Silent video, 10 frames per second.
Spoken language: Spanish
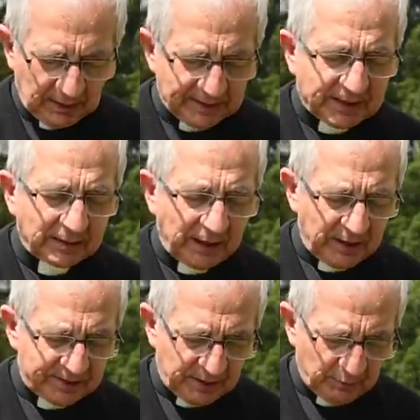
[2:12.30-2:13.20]
Está
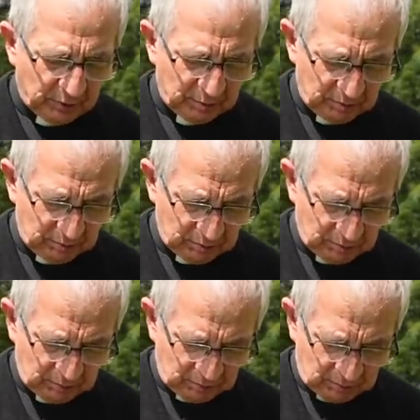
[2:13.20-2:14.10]
clarísimo.
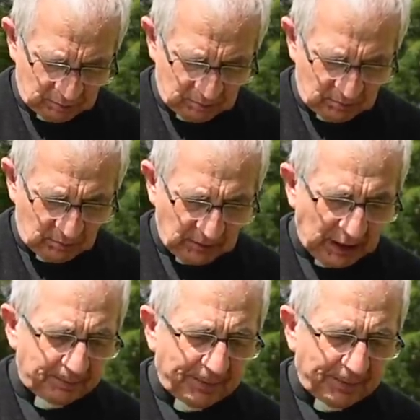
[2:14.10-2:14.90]
El